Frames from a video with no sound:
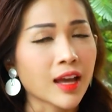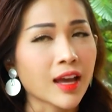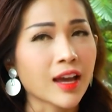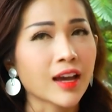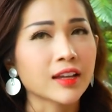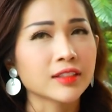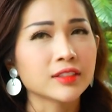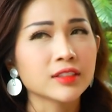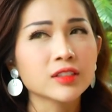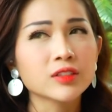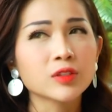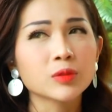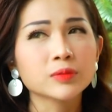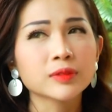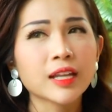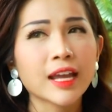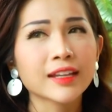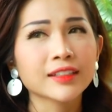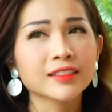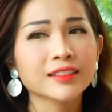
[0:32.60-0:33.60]
À, như
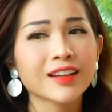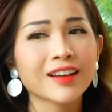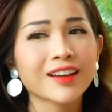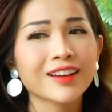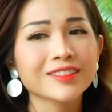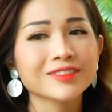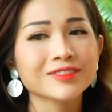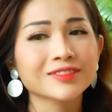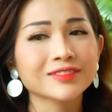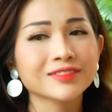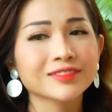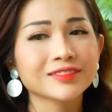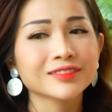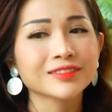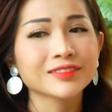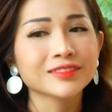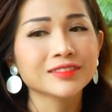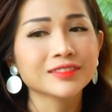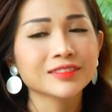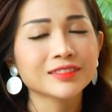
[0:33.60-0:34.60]
cũng đang à,
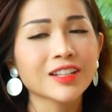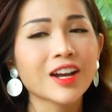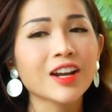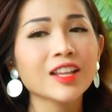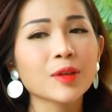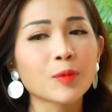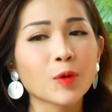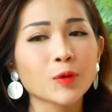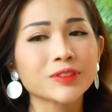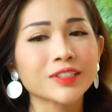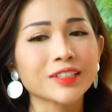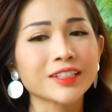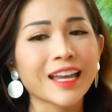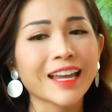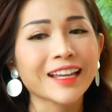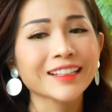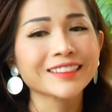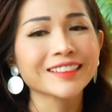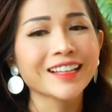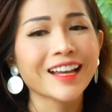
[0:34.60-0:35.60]
đó là một dự
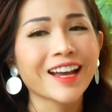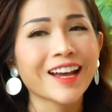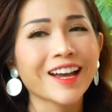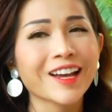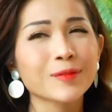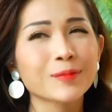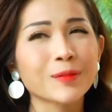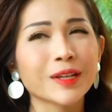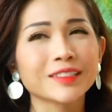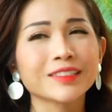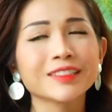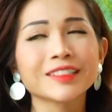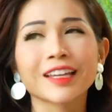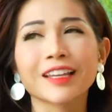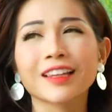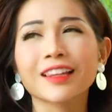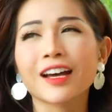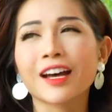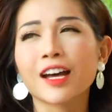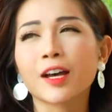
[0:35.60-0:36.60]
án à, mà như
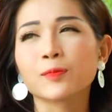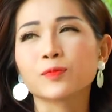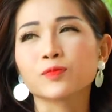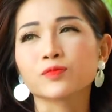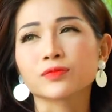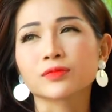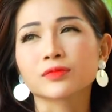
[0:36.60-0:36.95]
nghĩ là